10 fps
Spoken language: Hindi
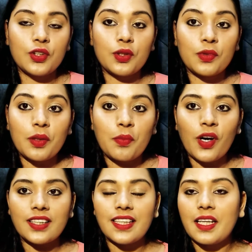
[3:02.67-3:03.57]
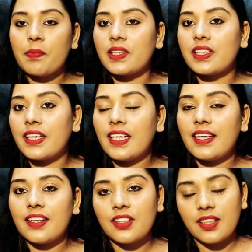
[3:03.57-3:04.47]
तो मुझे बहुत ज़्यादा पसंद है
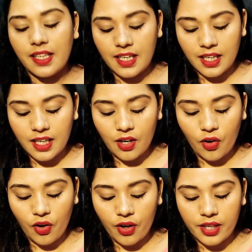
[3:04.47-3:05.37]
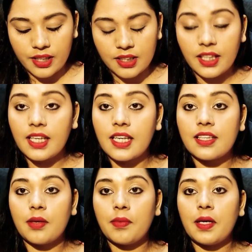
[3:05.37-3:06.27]
इसलिए और इस तरीके
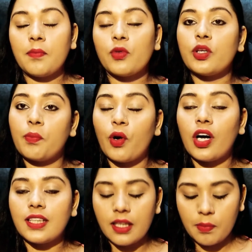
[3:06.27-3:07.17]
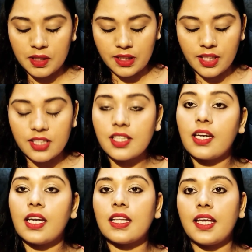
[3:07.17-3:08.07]
से भी मुझे बहुत ज़्यादा पसंद है इस
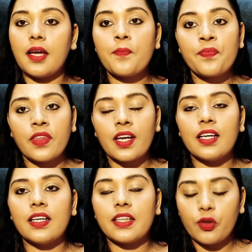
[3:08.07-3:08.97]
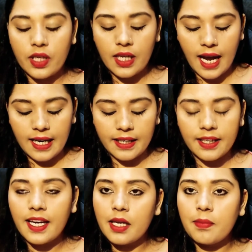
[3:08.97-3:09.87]
तरीके से क्योंकि आईलाइनर
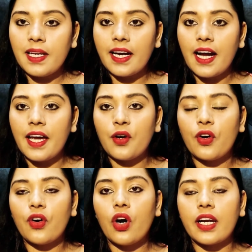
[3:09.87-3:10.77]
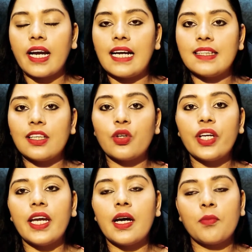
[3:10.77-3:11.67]
नहीं भी लगाया हो और काजल को
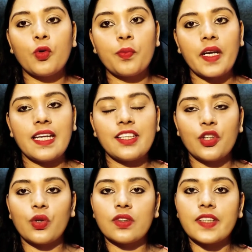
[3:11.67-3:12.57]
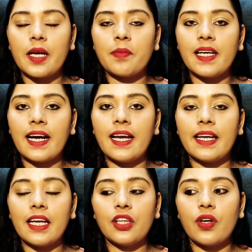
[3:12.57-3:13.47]
ही हम ऊपर नीचे दोनों साइड में लगा
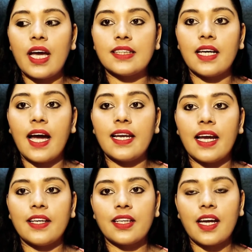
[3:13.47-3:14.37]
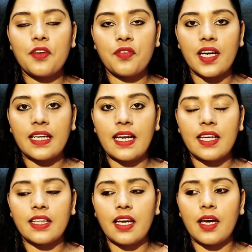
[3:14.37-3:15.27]
लेंगे तो एज अ आईलाइनर का इफेक्ट आ
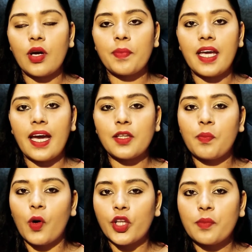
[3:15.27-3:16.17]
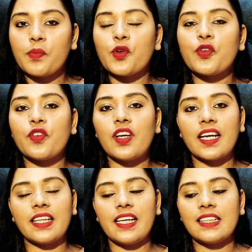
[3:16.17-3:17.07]
जाता है आपकी आईज बहुत ही ब्यूटीफुल
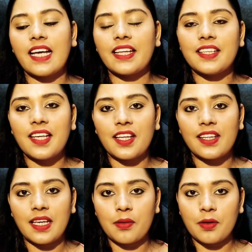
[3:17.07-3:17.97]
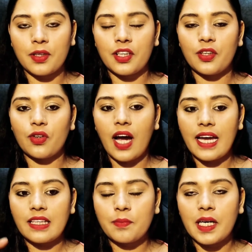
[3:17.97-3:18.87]
लगती है साथ ही साथ एक यू नो
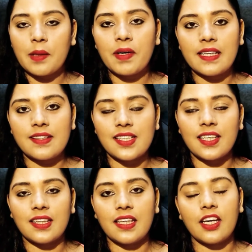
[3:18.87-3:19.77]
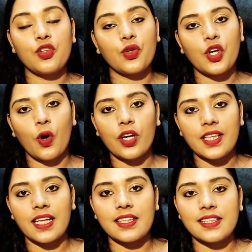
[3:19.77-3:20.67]
आईज बड़ी बड़ी सी दिखती हैं जो कि और
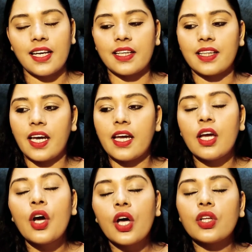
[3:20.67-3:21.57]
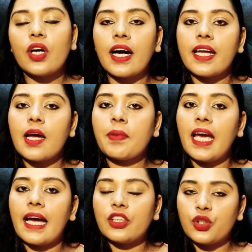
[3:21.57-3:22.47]
ज़्यादा अच्छा लगता है तो अगर आपकी
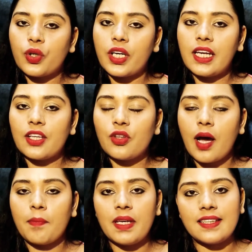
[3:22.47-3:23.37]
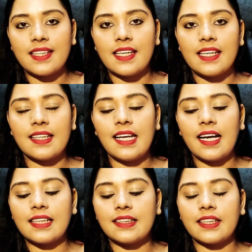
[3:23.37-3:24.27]
आईज छोटी है तो आप भी इस तरीके से
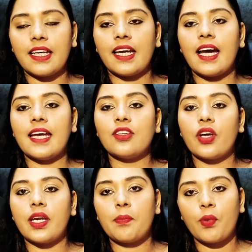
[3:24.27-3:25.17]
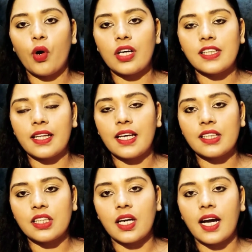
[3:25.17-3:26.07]
लगा सकते हैं गाइस और ये बहुत ज़्यादा
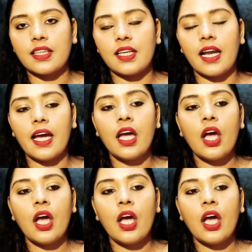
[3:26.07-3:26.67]
अच्छा काजल है